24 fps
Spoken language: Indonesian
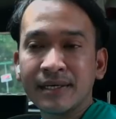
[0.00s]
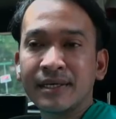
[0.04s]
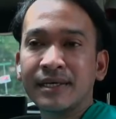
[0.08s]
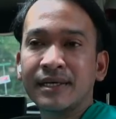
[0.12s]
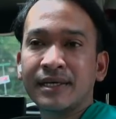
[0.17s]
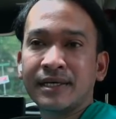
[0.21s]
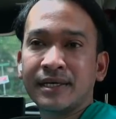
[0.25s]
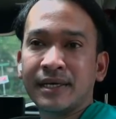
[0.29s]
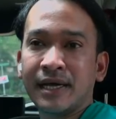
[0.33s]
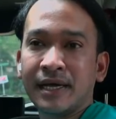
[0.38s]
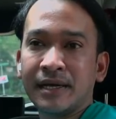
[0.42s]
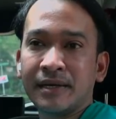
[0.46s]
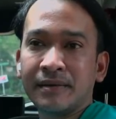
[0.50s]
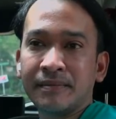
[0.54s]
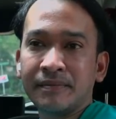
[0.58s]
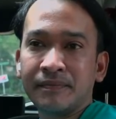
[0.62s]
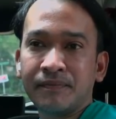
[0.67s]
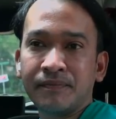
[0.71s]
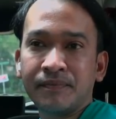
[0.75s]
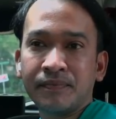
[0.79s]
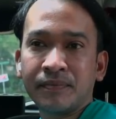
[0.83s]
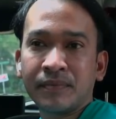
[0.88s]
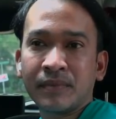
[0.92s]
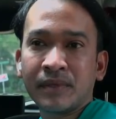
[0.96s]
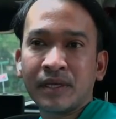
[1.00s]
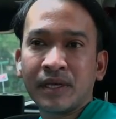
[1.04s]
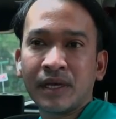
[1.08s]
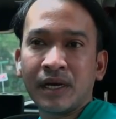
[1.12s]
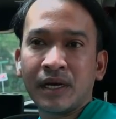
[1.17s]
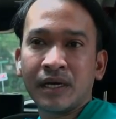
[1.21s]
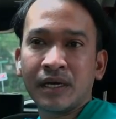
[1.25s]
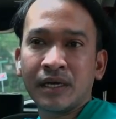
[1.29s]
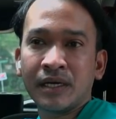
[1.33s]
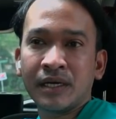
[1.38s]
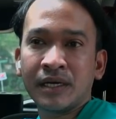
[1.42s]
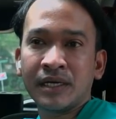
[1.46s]
dan
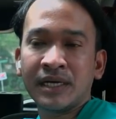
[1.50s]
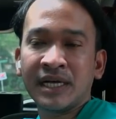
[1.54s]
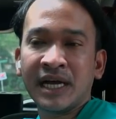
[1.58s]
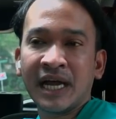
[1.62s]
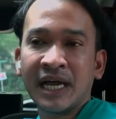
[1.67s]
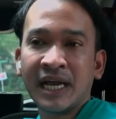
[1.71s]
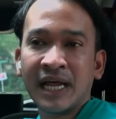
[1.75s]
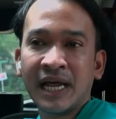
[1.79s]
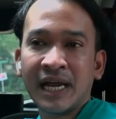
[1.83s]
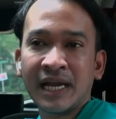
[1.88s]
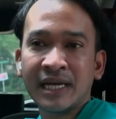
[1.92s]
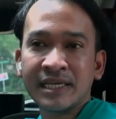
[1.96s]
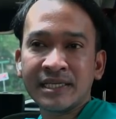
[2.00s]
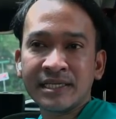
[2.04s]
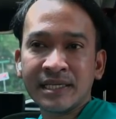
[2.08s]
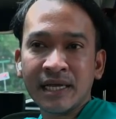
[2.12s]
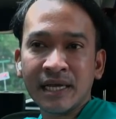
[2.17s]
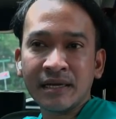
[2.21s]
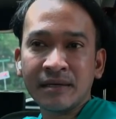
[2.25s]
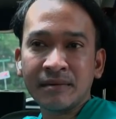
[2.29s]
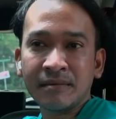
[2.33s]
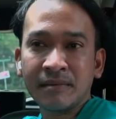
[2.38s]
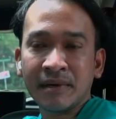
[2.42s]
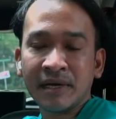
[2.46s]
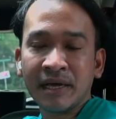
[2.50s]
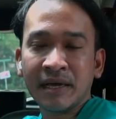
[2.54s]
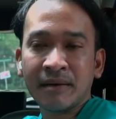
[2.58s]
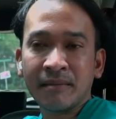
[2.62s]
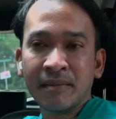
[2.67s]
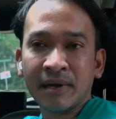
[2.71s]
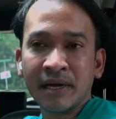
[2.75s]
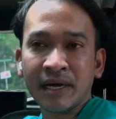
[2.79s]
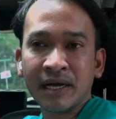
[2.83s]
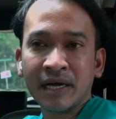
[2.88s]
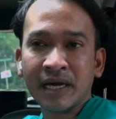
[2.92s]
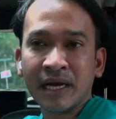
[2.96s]
uh, dengan alasan
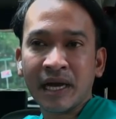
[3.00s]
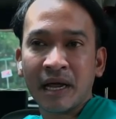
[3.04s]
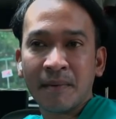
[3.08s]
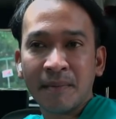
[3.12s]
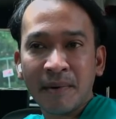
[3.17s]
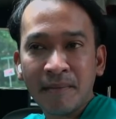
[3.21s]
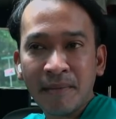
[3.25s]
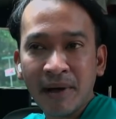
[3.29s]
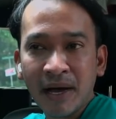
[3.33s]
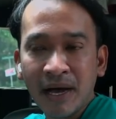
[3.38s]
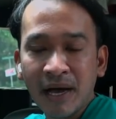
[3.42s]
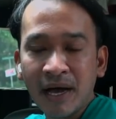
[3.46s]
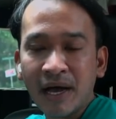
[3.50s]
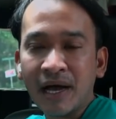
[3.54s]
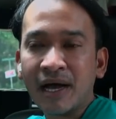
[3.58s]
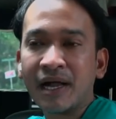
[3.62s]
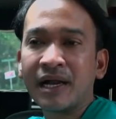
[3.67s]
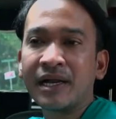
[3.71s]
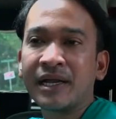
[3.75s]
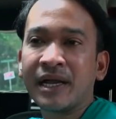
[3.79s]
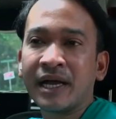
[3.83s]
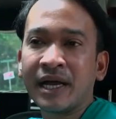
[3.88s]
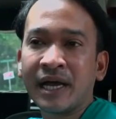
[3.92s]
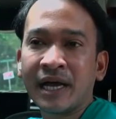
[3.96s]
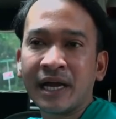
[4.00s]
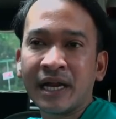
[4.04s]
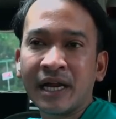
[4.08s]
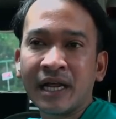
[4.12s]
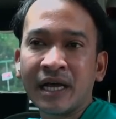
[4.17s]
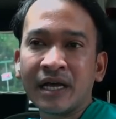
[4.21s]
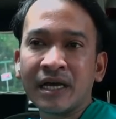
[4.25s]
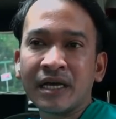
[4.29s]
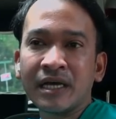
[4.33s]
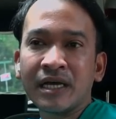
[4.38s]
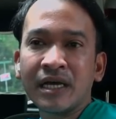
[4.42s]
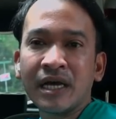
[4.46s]
bagaimana kenapa mahal ya
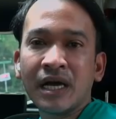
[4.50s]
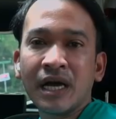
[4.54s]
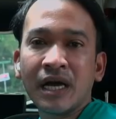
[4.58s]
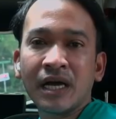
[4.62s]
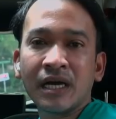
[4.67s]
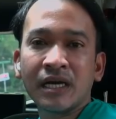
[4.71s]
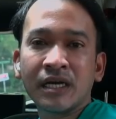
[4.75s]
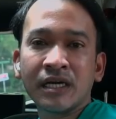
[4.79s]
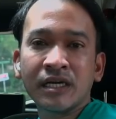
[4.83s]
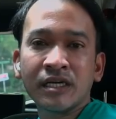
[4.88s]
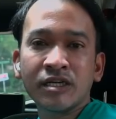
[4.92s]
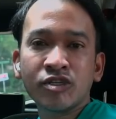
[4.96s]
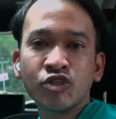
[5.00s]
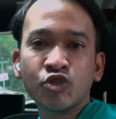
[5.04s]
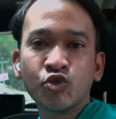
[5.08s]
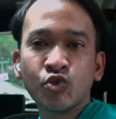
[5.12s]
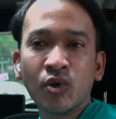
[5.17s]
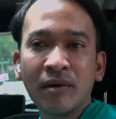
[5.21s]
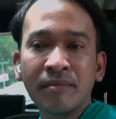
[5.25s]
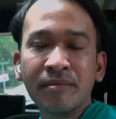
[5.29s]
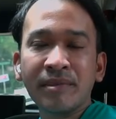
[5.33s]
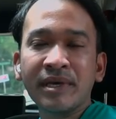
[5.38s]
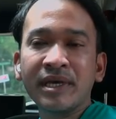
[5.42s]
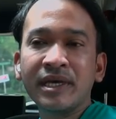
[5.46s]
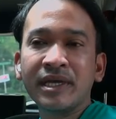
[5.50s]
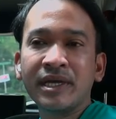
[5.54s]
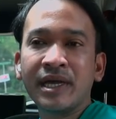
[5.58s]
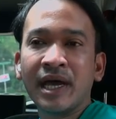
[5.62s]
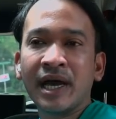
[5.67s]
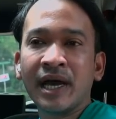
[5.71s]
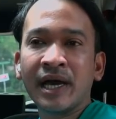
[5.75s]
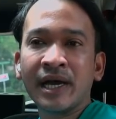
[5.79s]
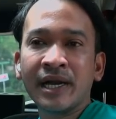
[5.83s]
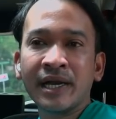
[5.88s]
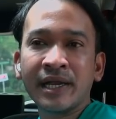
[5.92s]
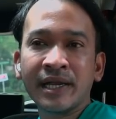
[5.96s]
karena uh, suami
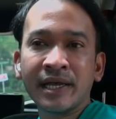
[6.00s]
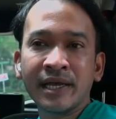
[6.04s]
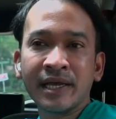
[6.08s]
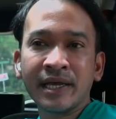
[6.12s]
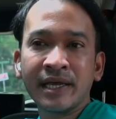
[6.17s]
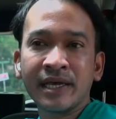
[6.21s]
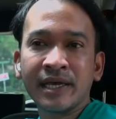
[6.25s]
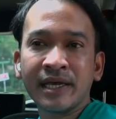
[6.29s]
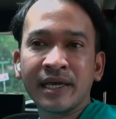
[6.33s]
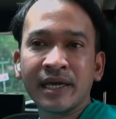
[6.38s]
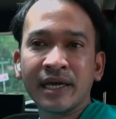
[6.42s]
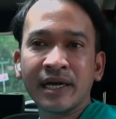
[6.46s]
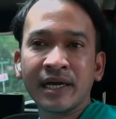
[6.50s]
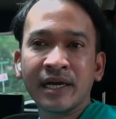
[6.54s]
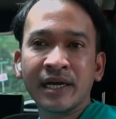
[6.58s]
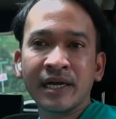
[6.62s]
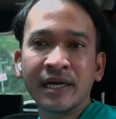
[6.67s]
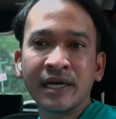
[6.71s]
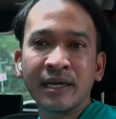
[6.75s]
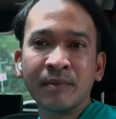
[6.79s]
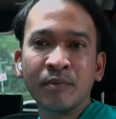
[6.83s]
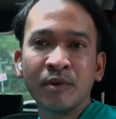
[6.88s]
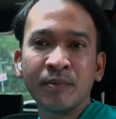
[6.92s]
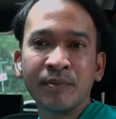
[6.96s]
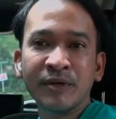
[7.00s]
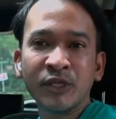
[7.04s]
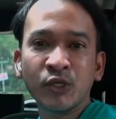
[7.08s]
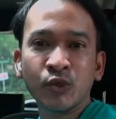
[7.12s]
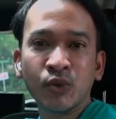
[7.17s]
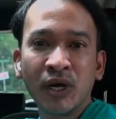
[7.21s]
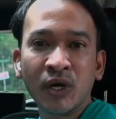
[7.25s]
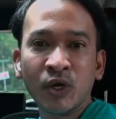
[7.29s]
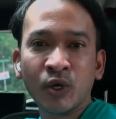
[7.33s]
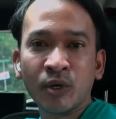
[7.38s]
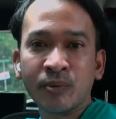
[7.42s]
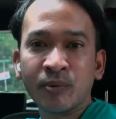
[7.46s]
dari uh, ibu
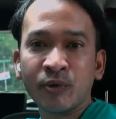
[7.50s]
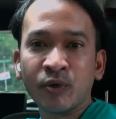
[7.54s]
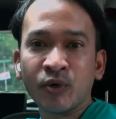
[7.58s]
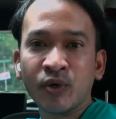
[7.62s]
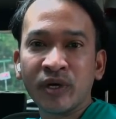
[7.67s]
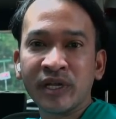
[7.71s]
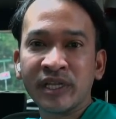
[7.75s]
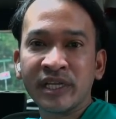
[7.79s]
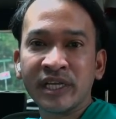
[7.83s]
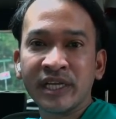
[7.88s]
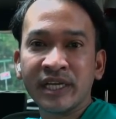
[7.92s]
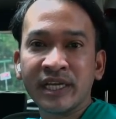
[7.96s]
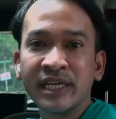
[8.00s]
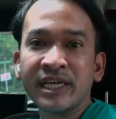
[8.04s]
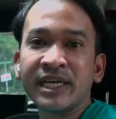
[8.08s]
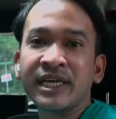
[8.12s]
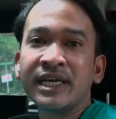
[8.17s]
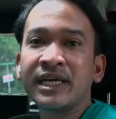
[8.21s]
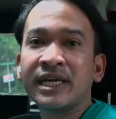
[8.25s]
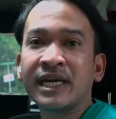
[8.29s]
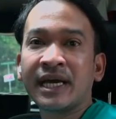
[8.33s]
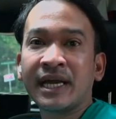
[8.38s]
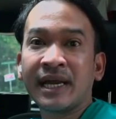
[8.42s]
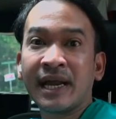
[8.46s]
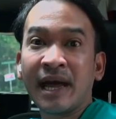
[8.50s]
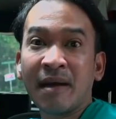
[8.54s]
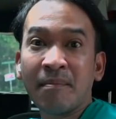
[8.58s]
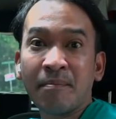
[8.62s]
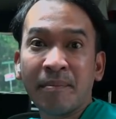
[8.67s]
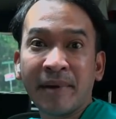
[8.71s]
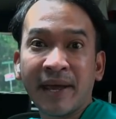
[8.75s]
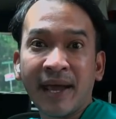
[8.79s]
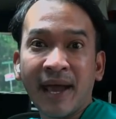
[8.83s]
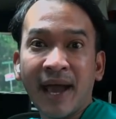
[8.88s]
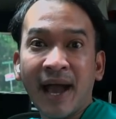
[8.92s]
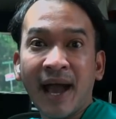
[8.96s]
penjual kerupuk kulit ini kena
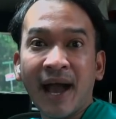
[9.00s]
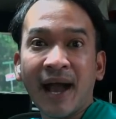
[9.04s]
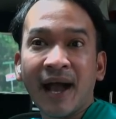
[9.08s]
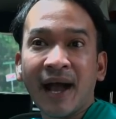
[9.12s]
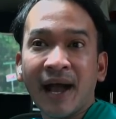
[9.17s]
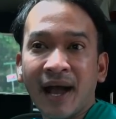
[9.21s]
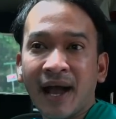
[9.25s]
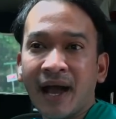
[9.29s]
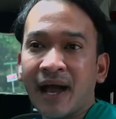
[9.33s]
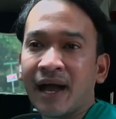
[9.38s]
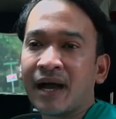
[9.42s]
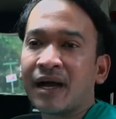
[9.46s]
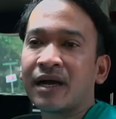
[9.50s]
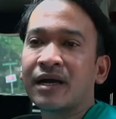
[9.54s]
PHK.